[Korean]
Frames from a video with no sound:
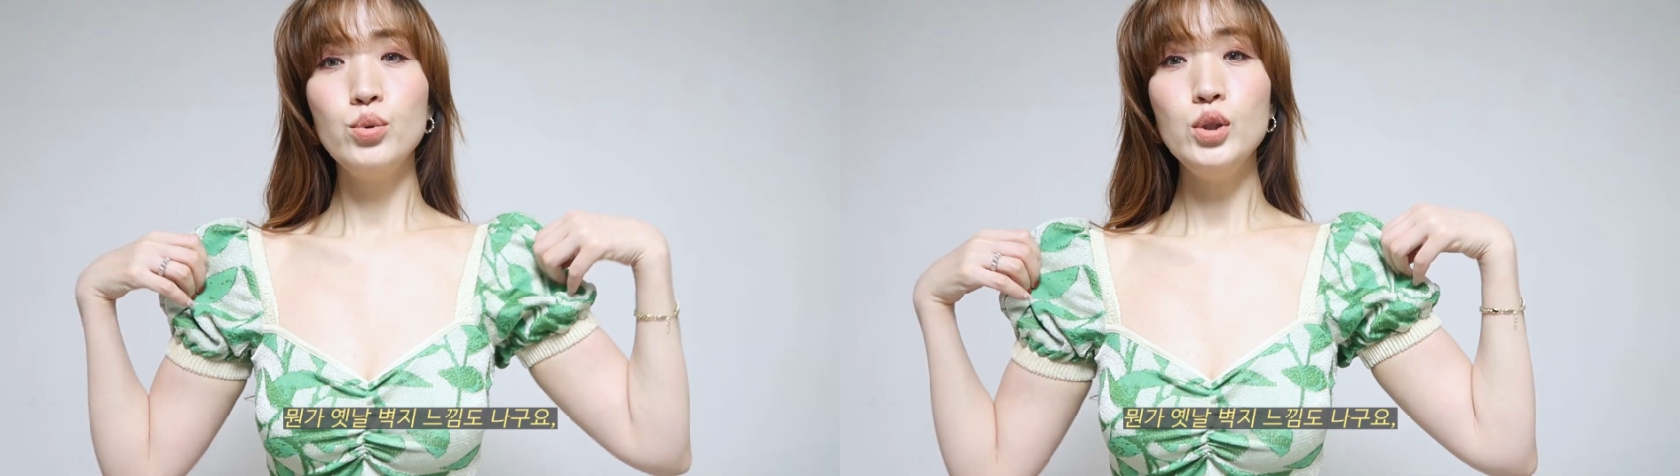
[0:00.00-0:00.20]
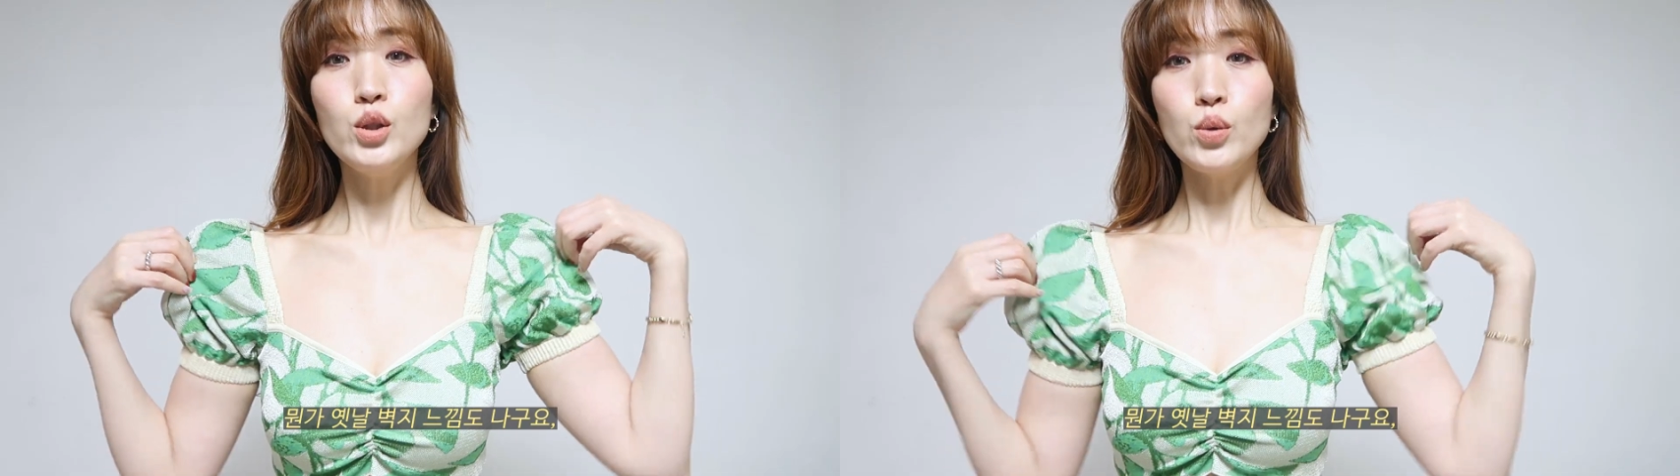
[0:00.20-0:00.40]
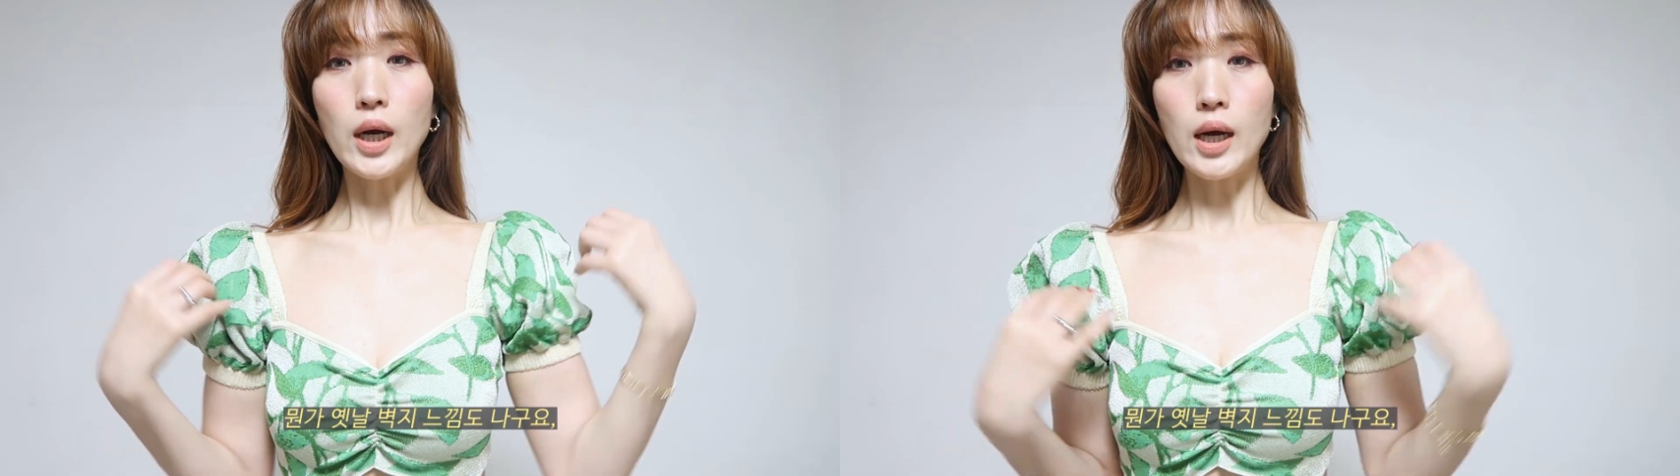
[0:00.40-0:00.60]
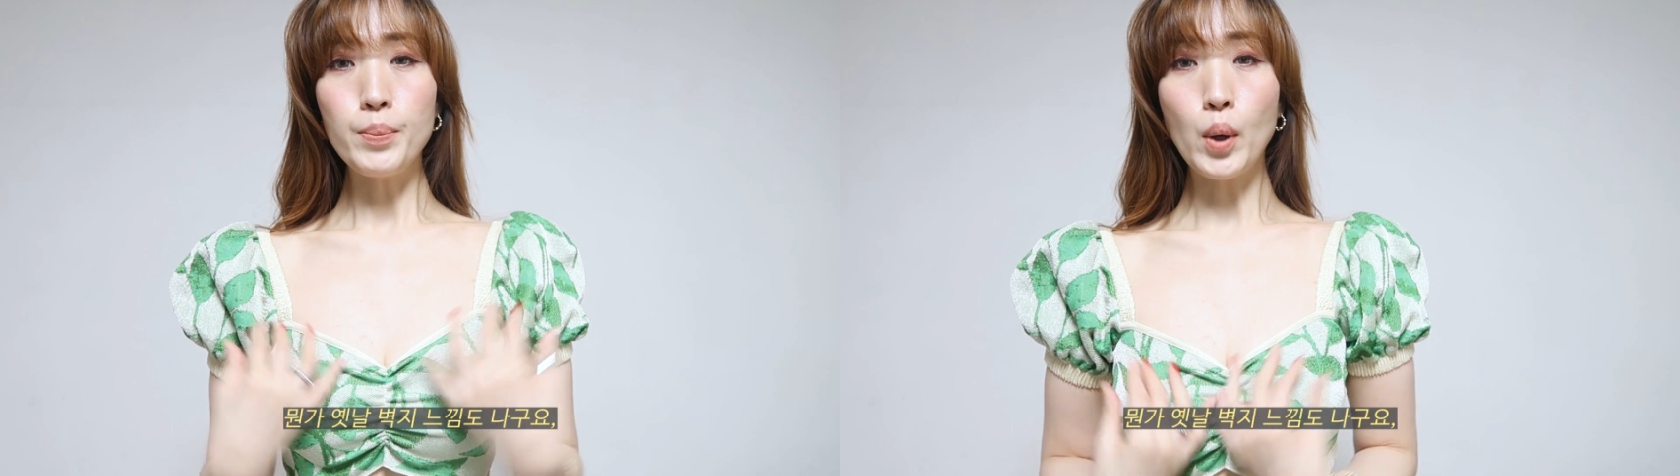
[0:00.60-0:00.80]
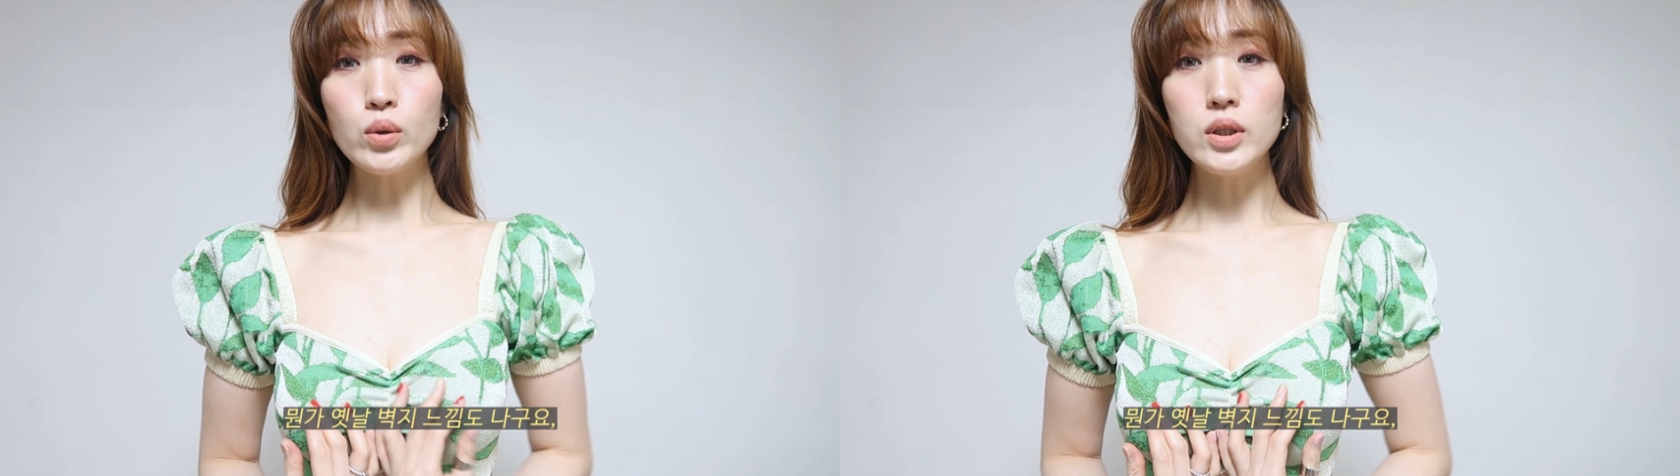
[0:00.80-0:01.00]
무늬도 약간
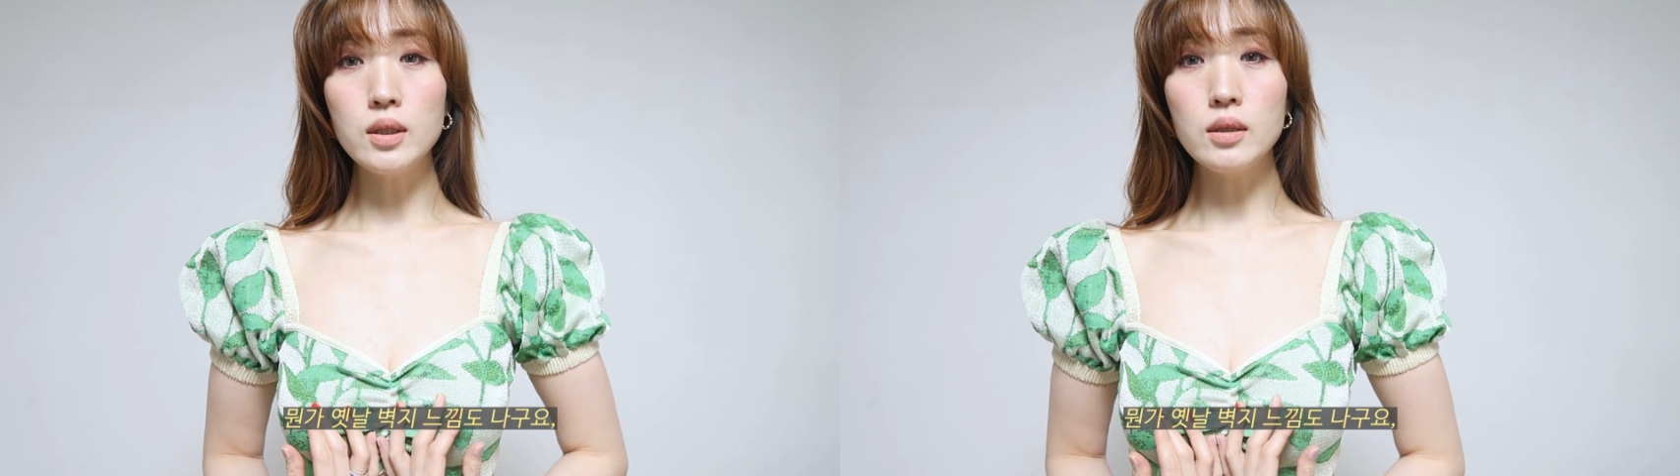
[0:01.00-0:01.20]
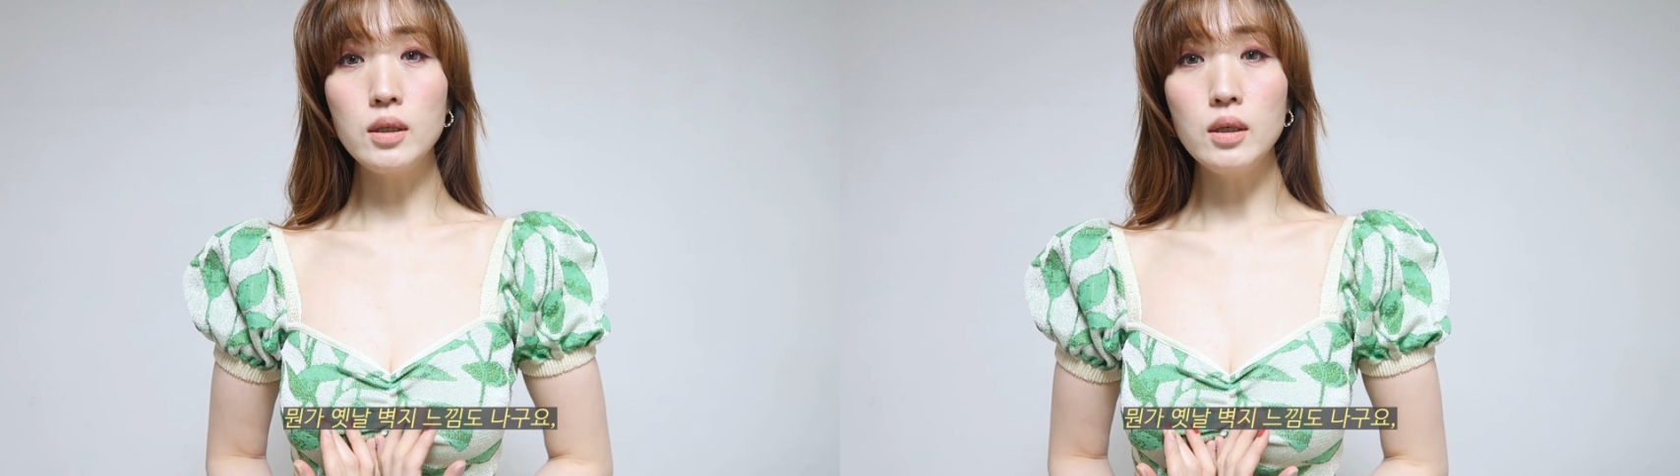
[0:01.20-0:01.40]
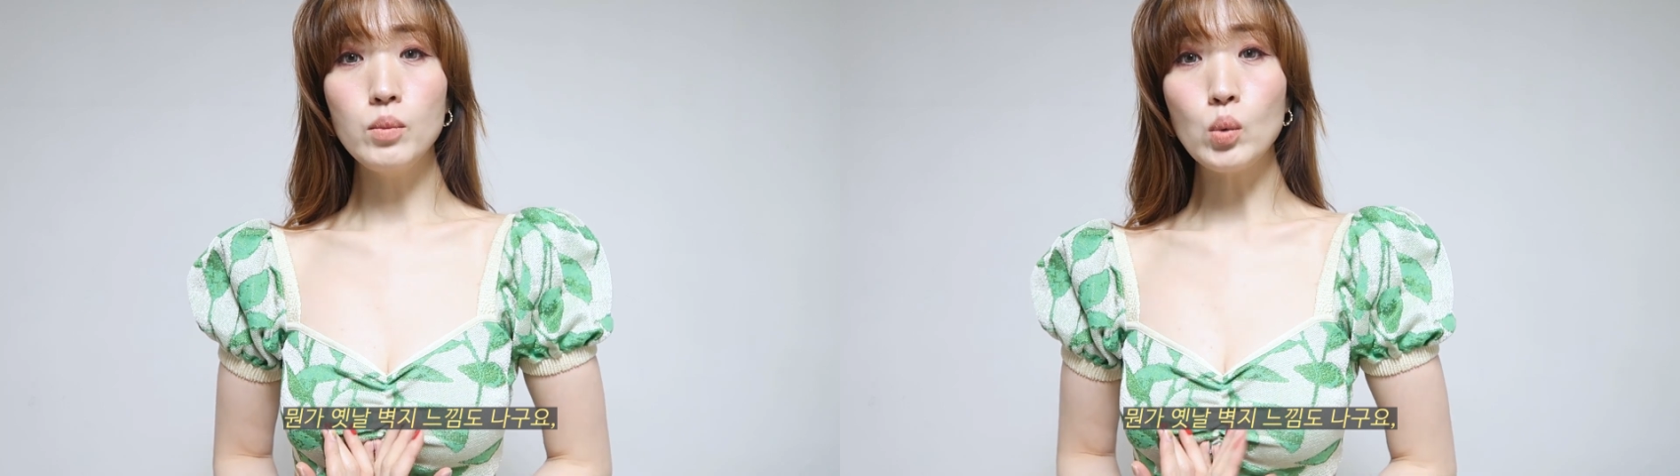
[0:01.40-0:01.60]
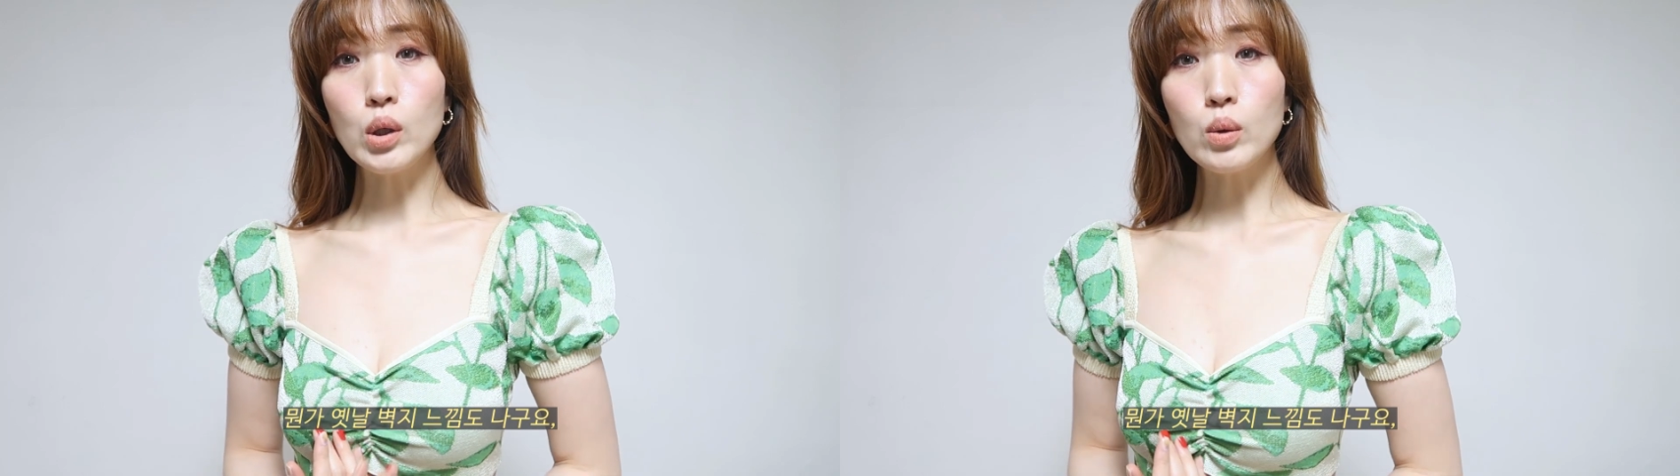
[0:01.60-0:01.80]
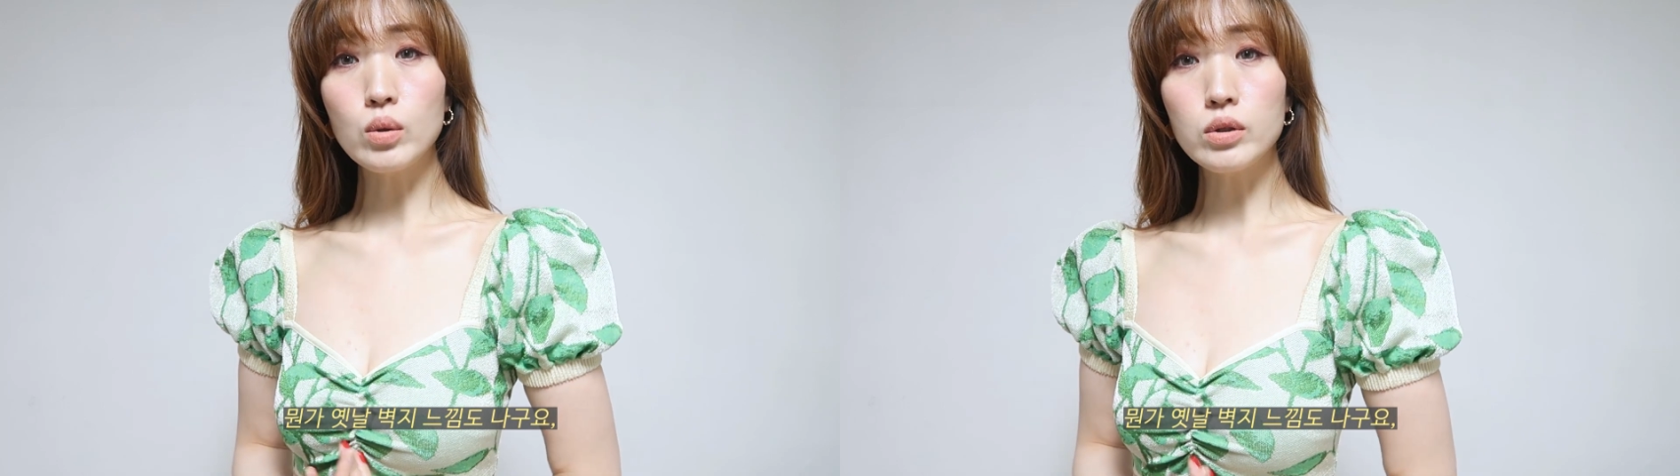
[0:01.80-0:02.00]
벽지 느낌도
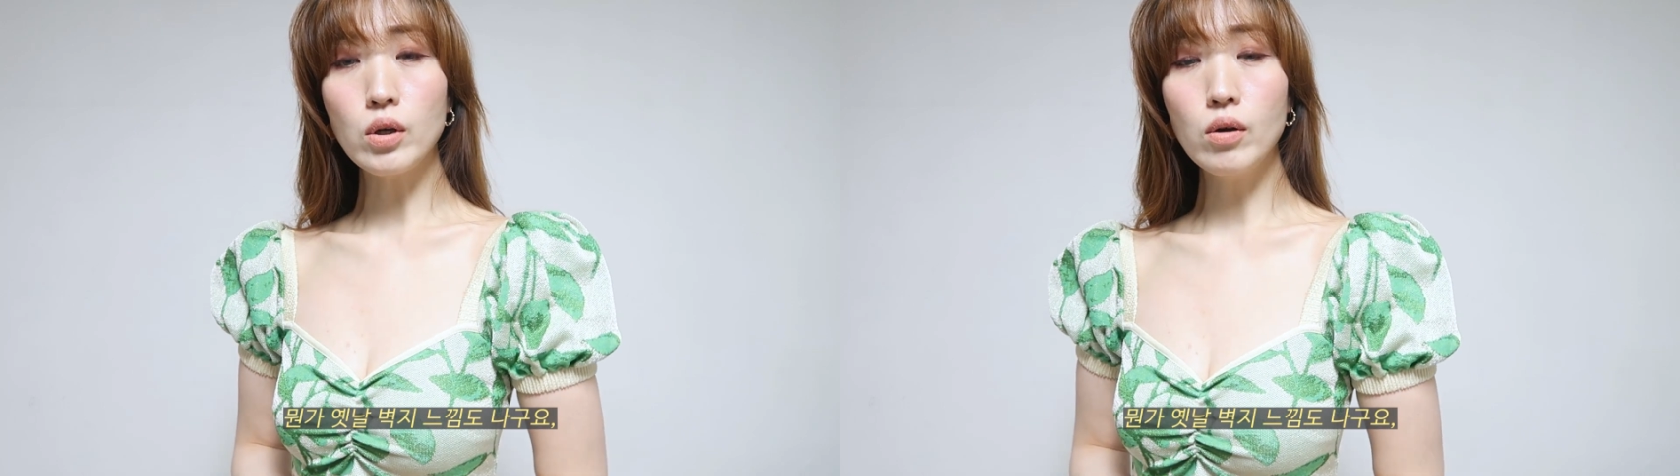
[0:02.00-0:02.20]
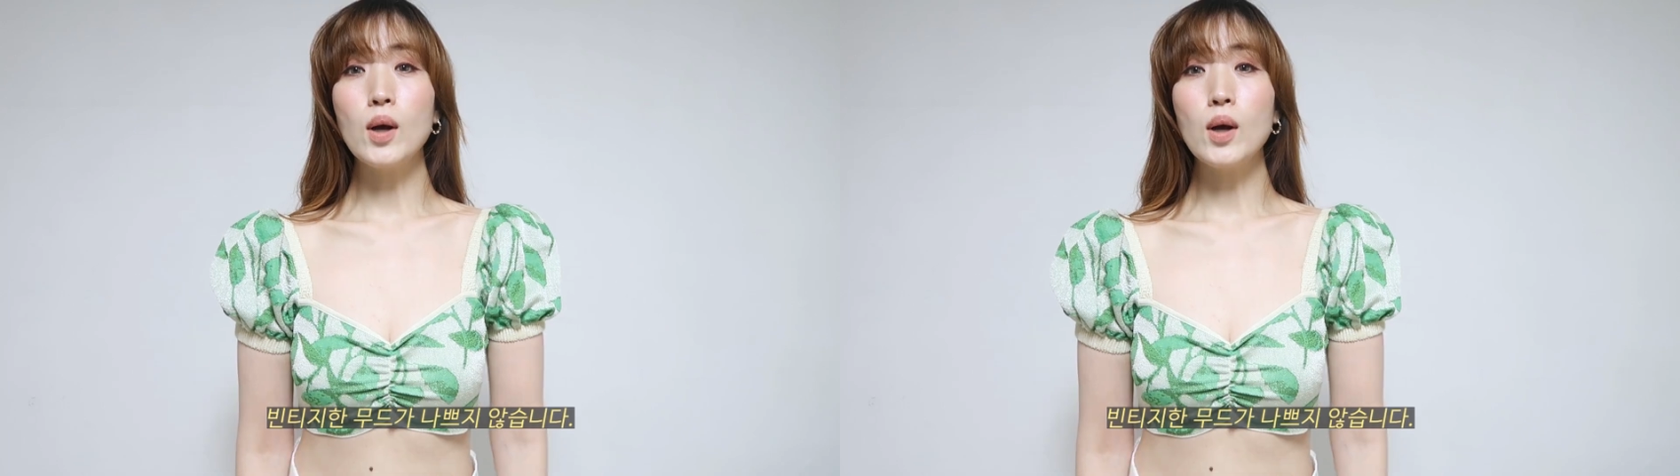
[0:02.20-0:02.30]
있고 그죠?